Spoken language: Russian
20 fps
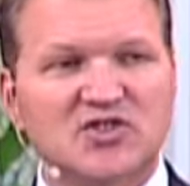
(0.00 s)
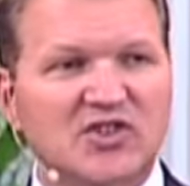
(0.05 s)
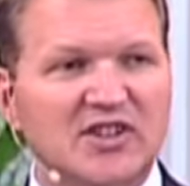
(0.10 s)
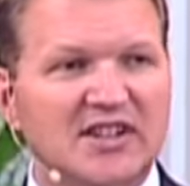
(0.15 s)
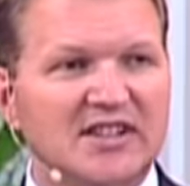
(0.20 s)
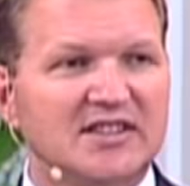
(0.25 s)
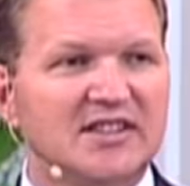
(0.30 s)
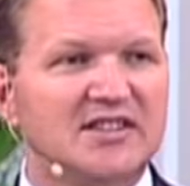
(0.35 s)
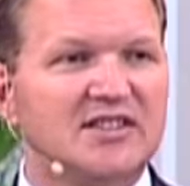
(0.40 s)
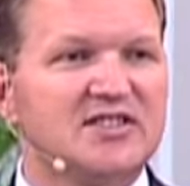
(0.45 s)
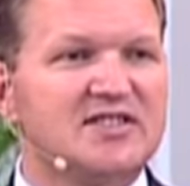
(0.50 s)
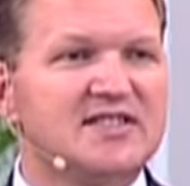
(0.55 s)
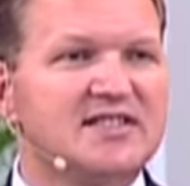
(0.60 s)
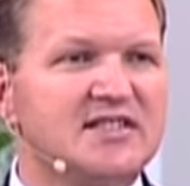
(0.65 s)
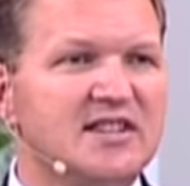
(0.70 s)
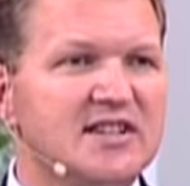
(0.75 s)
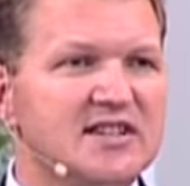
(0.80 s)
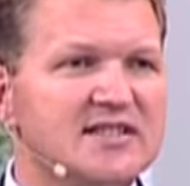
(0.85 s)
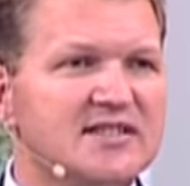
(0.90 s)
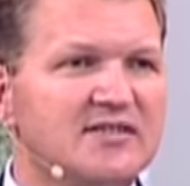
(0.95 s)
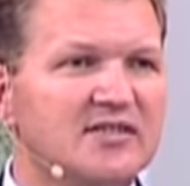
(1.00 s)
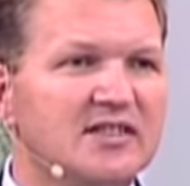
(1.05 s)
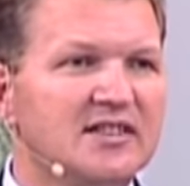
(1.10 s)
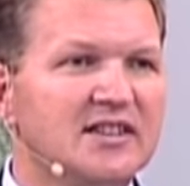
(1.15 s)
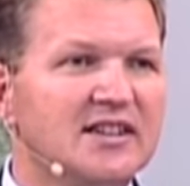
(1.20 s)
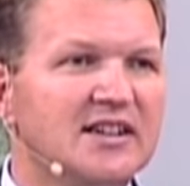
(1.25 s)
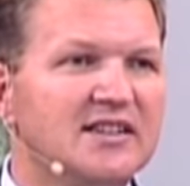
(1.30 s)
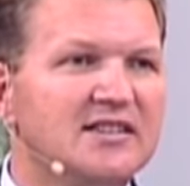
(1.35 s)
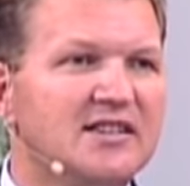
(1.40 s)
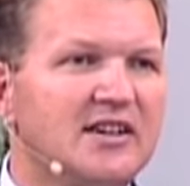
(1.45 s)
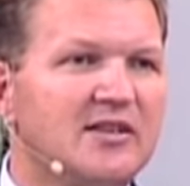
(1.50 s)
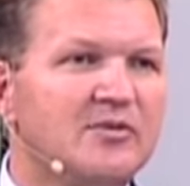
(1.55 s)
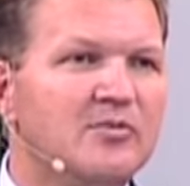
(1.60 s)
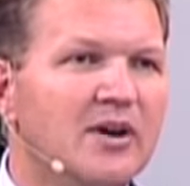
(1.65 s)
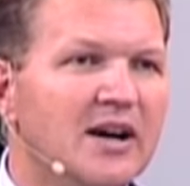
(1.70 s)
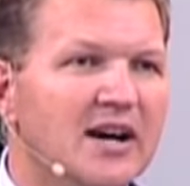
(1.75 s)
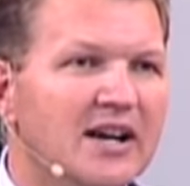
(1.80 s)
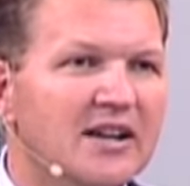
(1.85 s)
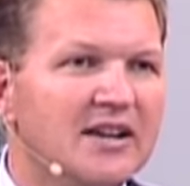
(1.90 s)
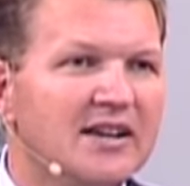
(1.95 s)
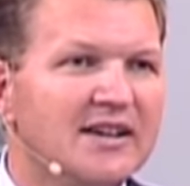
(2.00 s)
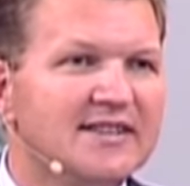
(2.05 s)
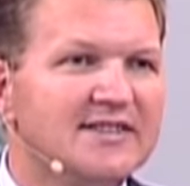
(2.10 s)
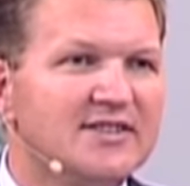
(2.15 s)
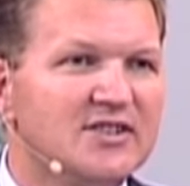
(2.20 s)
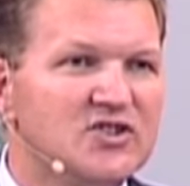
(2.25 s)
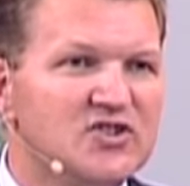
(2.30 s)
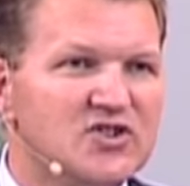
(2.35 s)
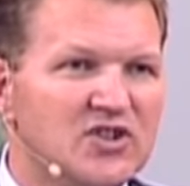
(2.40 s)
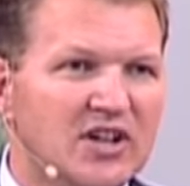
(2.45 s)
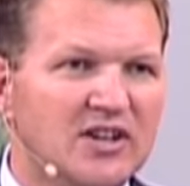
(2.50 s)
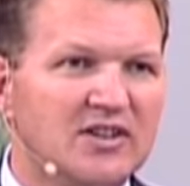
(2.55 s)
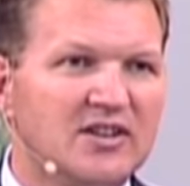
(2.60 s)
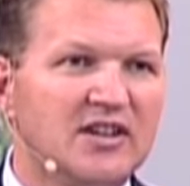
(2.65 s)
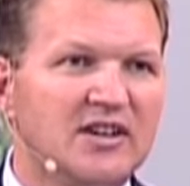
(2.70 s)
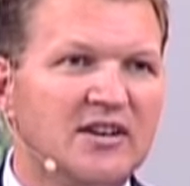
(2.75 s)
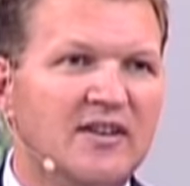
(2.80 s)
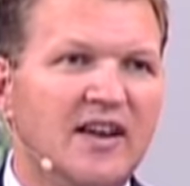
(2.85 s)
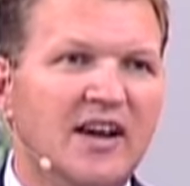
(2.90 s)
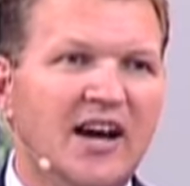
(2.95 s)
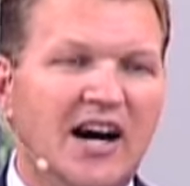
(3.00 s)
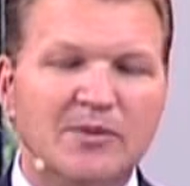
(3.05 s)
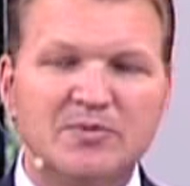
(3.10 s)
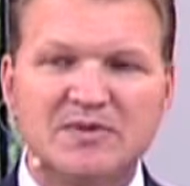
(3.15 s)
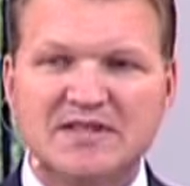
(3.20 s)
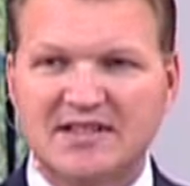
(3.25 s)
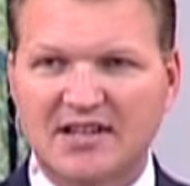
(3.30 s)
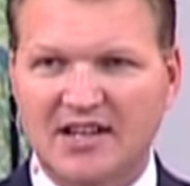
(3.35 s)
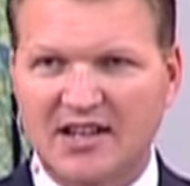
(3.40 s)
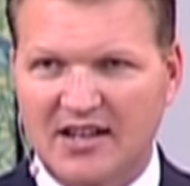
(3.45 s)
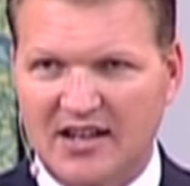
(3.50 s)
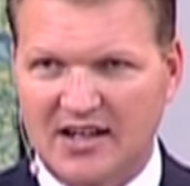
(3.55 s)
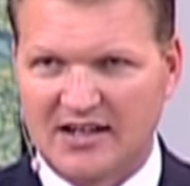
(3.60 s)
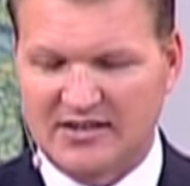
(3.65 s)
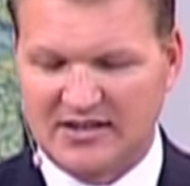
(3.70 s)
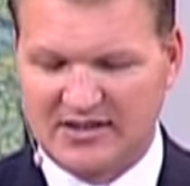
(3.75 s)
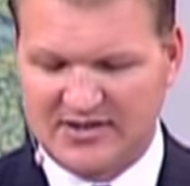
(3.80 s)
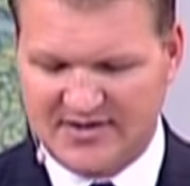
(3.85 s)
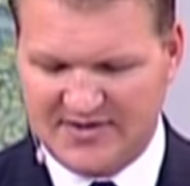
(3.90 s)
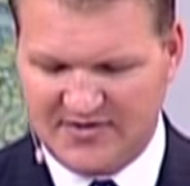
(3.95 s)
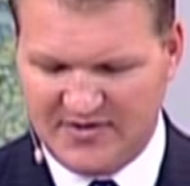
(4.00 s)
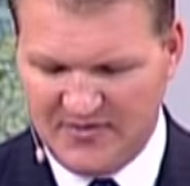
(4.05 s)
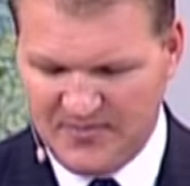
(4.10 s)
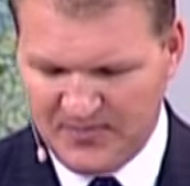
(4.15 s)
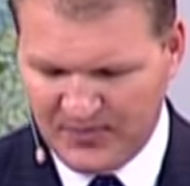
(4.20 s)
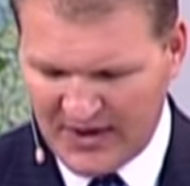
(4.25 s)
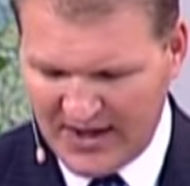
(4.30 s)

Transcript: что это естественное, нормальное течение обстоятельств.